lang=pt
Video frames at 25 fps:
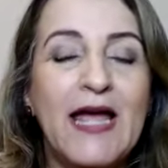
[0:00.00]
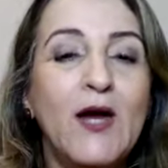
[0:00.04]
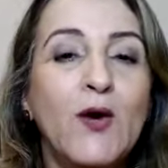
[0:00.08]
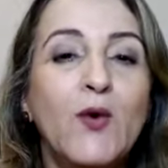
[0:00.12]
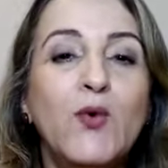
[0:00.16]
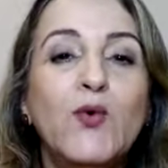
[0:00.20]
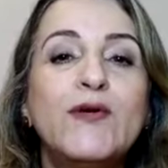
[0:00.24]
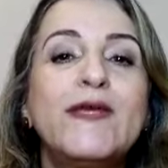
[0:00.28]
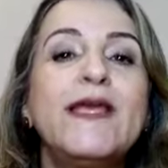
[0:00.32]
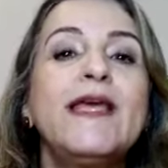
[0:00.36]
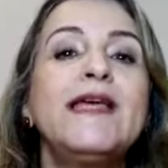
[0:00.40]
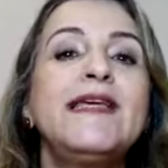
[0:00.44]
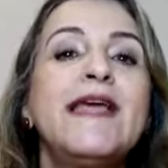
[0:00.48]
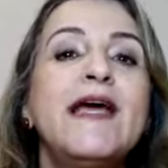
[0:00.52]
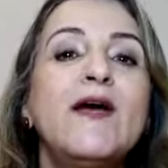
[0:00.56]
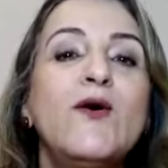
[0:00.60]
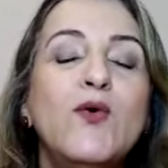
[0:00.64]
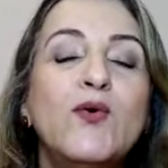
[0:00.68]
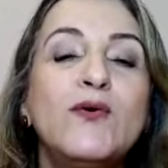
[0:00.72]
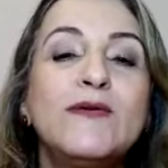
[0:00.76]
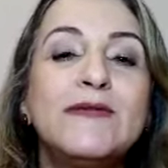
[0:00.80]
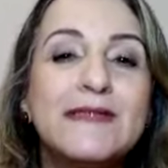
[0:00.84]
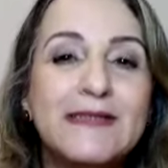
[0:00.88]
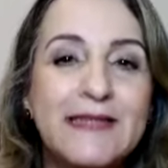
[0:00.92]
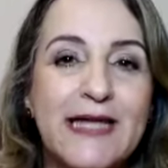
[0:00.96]
O que, que
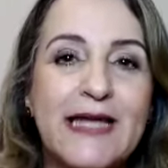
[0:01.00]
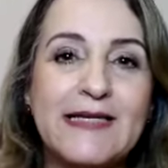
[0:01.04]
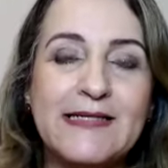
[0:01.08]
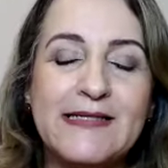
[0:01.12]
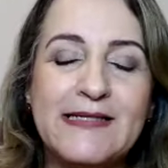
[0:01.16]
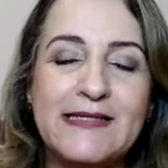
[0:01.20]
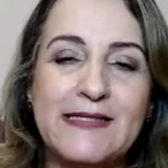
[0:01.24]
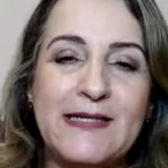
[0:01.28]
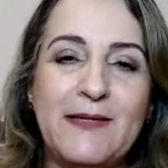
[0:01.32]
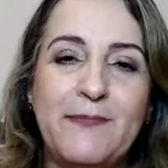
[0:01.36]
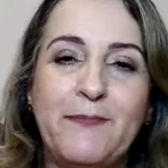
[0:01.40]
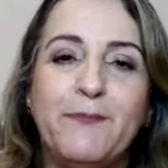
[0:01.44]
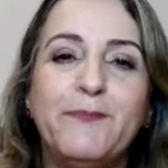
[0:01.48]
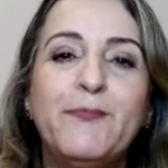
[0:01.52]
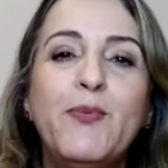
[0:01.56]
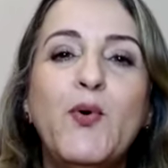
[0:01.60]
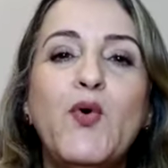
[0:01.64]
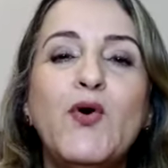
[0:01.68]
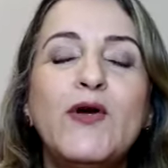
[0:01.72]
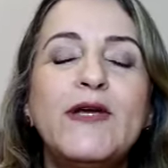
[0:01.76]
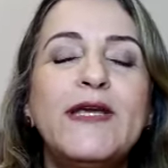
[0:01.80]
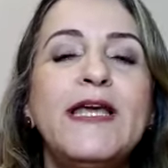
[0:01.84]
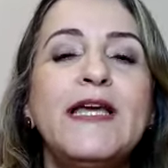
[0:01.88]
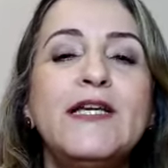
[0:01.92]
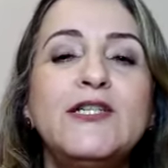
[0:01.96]
acontece?
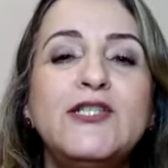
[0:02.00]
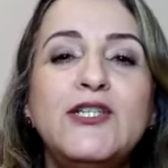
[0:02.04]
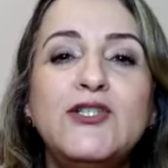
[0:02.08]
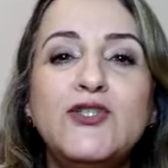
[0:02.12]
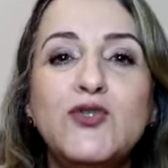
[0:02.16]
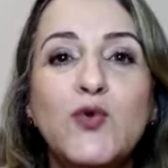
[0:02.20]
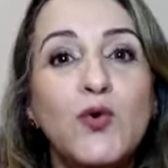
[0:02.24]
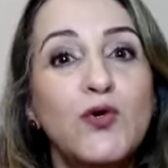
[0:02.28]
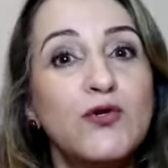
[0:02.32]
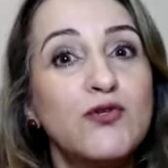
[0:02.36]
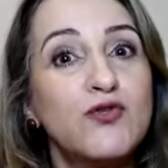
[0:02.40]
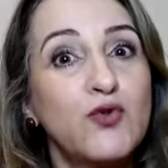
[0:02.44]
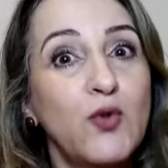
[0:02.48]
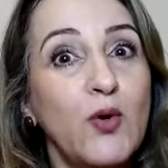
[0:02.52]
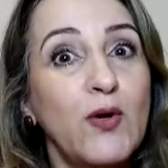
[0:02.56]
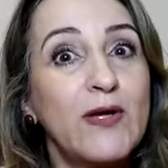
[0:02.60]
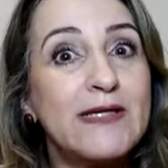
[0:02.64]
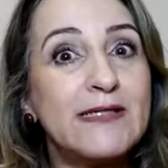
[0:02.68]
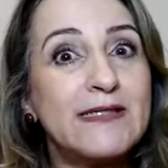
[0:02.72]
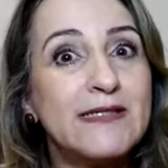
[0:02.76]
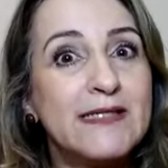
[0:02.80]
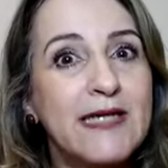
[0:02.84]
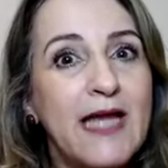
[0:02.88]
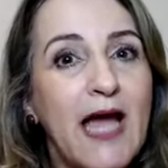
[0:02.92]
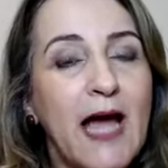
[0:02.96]
Por que a gente constrói
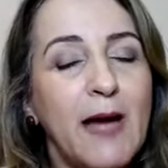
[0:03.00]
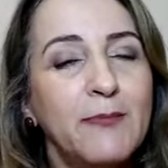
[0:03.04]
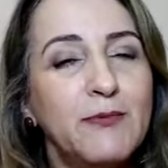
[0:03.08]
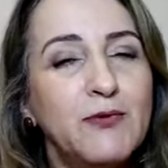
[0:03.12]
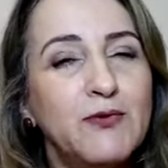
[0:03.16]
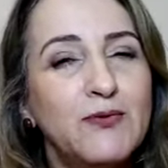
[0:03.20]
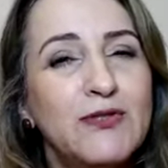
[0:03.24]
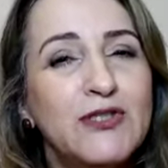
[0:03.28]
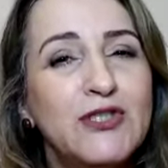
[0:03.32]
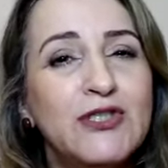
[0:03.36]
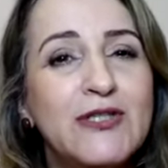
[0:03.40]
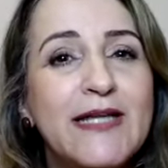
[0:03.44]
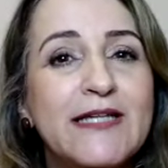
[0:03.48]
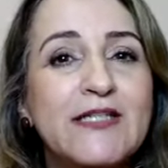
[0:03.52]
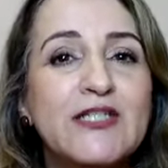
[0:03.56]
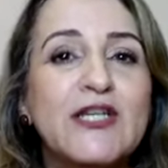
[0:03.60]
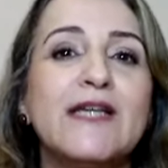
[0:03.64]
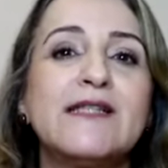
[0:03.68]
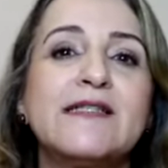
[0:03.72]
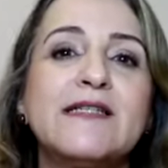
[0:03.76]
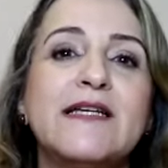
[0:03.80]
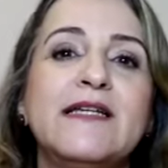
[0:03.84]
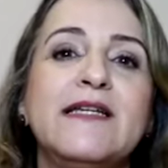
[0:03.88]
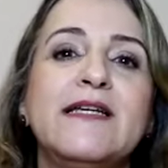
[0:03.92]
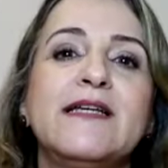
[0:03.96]
esse hábito de deixar
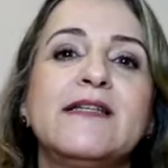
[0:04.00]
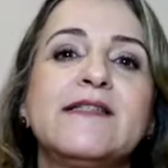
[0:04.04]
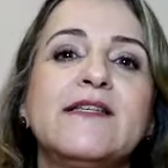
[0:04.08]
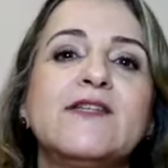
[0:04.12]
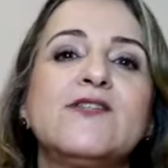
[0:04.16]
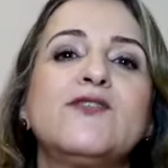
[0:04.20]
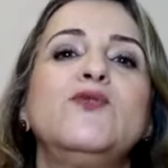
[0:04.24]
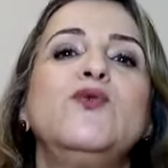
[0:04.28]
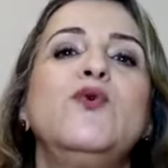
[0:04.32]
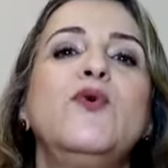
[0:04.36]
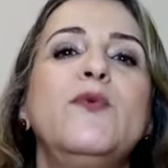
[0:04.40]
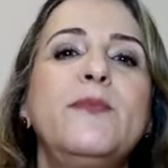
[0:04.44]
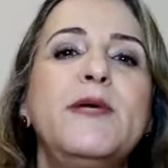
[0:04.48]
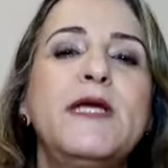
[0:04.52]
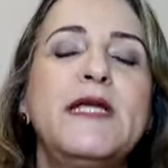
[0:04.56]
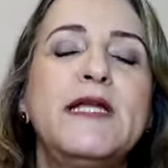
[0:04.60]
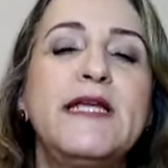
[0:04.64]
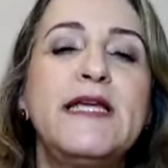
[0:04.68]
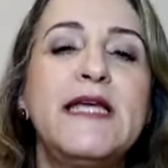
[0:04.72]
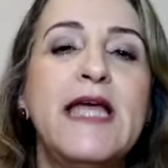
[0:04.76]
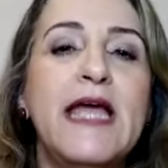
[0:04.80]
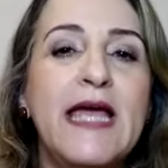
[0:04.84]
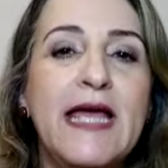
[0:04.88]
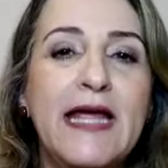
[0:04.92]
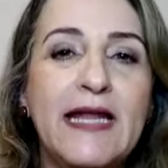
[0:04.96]
as crianças
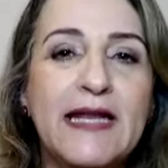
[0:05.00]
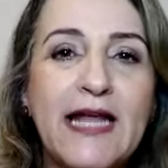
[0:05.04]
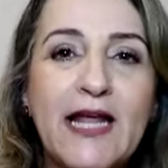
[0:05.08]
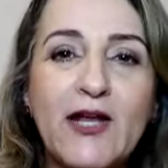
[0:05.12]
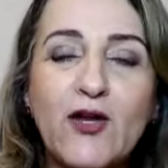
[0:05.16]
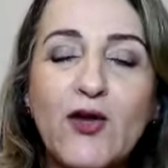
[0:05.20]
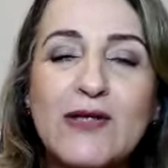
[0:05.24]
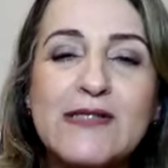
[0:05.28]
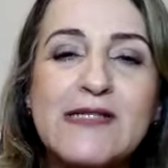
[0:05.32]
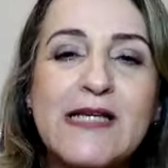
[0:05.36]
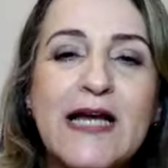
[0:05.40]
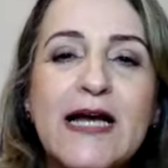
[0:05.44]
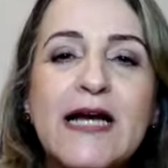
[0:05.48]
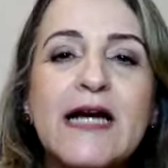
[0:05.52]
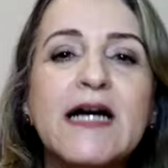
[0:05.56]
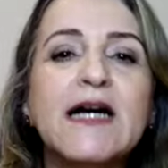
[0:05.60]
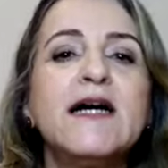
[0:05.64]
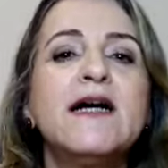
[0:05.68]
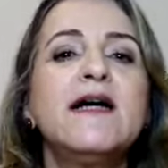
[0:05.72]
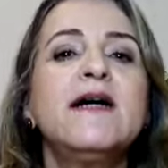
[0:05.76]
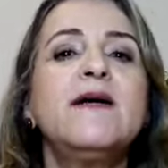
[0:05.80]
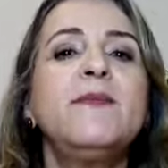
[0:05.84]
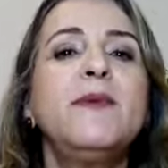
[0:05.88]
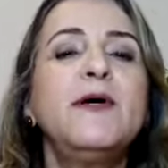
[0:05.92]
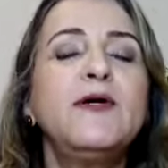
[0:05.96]
dormirem na nossa
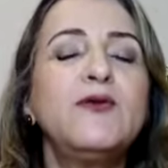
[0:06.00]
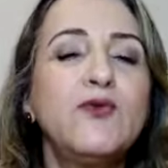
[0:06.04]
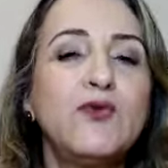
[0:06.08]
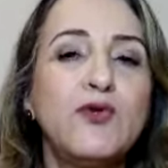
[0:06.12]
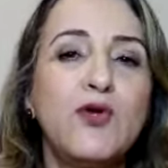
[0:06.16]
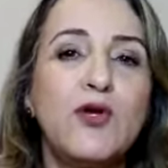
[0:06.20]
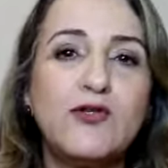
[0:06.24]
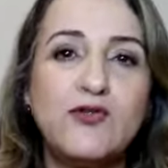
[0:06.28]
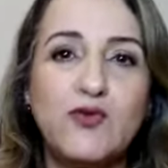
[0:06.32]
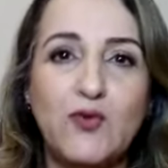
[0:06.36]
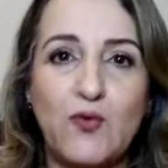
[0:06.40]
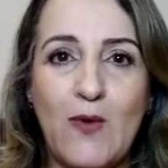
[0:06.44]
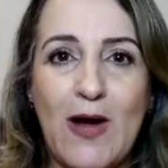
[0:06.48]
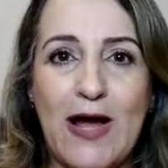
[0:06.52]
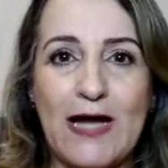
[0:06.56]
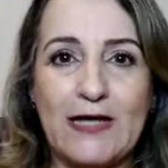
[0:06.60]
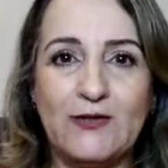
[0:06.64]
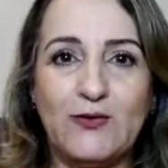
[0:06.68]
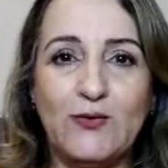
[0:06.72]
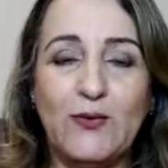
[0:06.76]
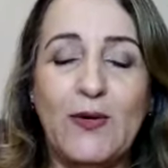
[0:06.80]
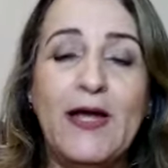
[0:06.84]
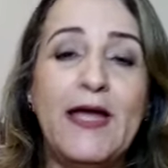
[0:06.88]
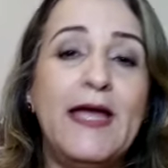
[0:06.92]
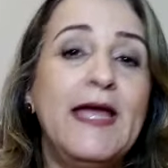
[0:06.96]
cama, no nosso
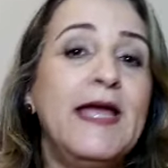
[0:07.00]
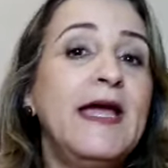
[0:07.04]
quarto?